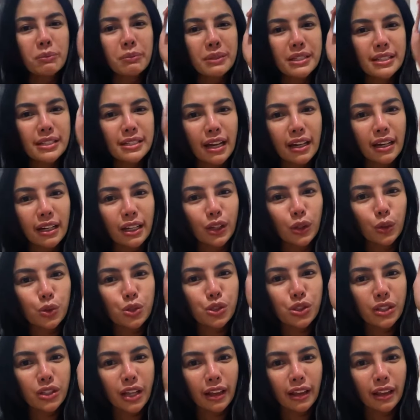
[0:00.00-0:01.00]
lo memesan
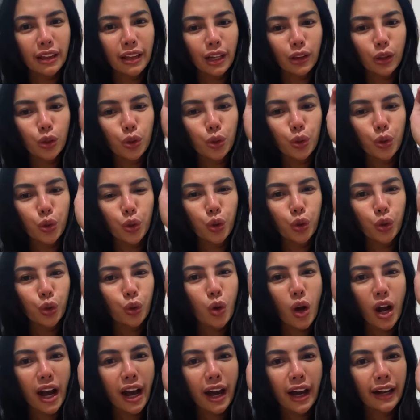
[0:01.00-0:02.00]
itu ustadz atau
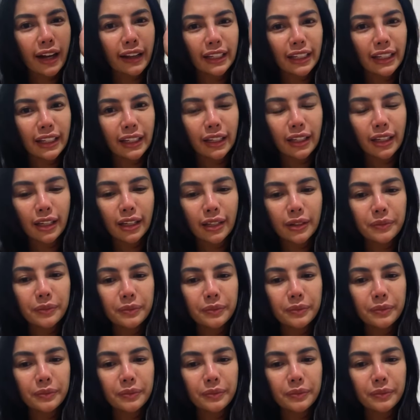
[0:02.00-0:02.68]
dukun, gue nggak ngerti.